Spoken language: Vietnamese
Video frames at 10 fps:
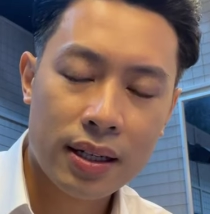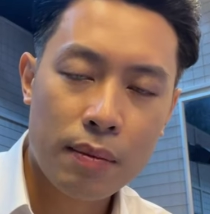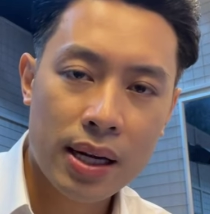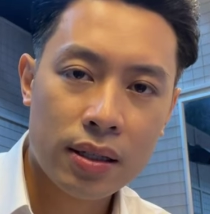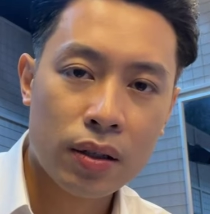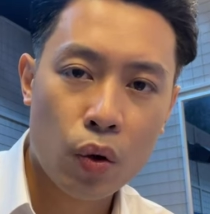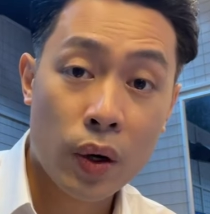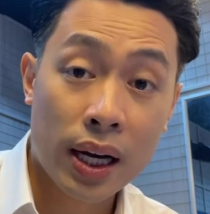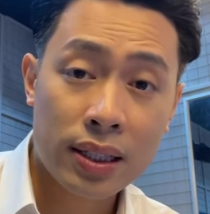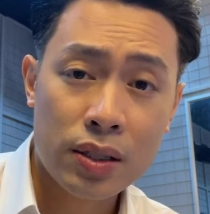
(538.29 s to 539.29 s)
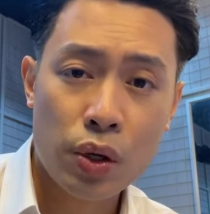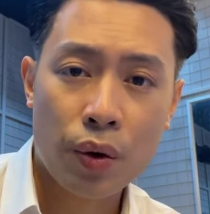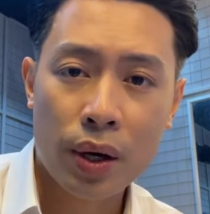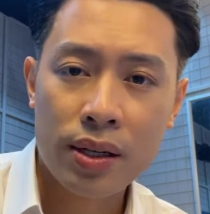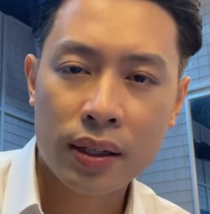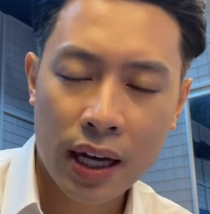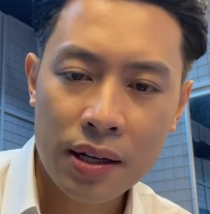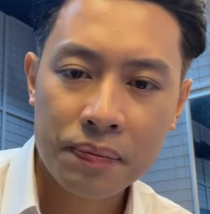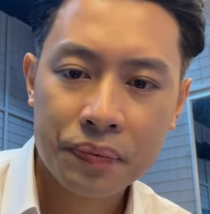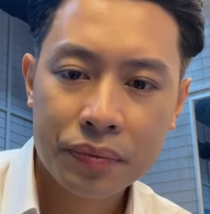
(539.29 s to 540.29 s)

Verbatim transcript: thì các bạn đừng cố gắng di chuyển ở ngoài đường nhé